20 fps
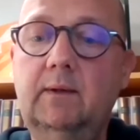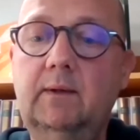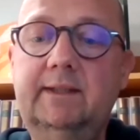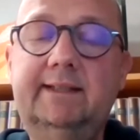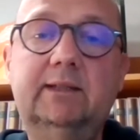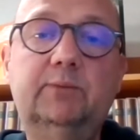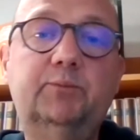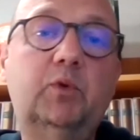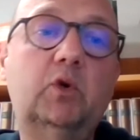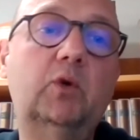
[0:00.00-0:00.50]

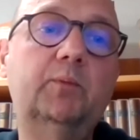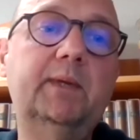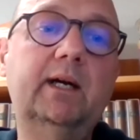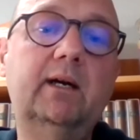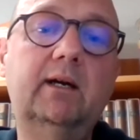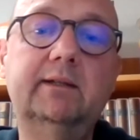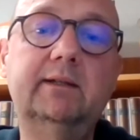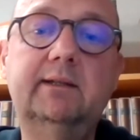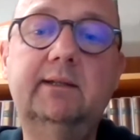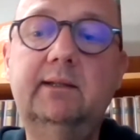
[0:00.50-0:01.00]
cette
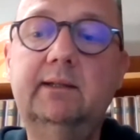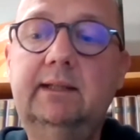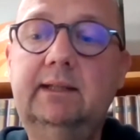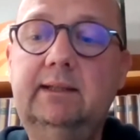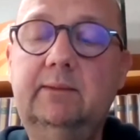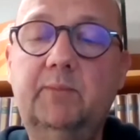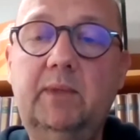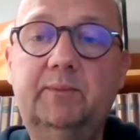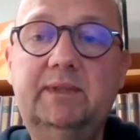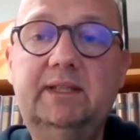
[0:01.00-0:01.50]
première année
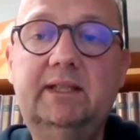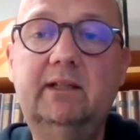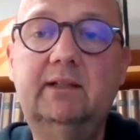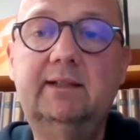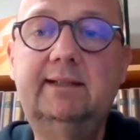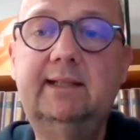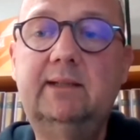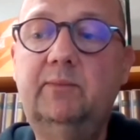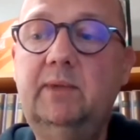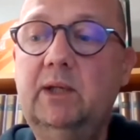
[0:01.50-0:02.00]
qui, même si elle
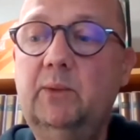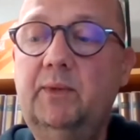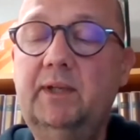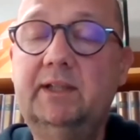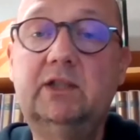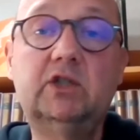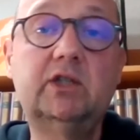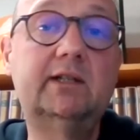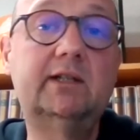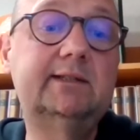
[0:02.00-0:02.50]
s'est bien
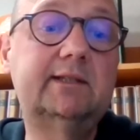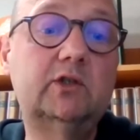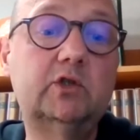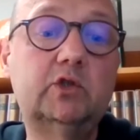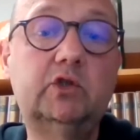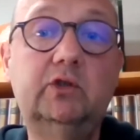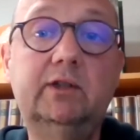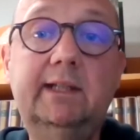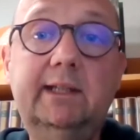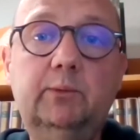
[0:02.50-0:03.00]
passée, je reste un
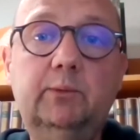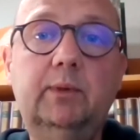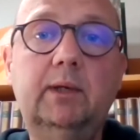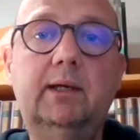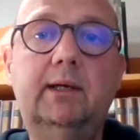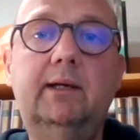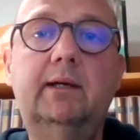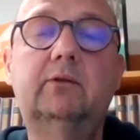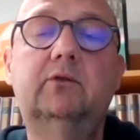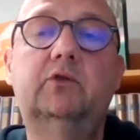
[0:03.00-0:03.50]
jeune
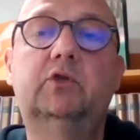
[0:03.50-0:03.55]
libraire.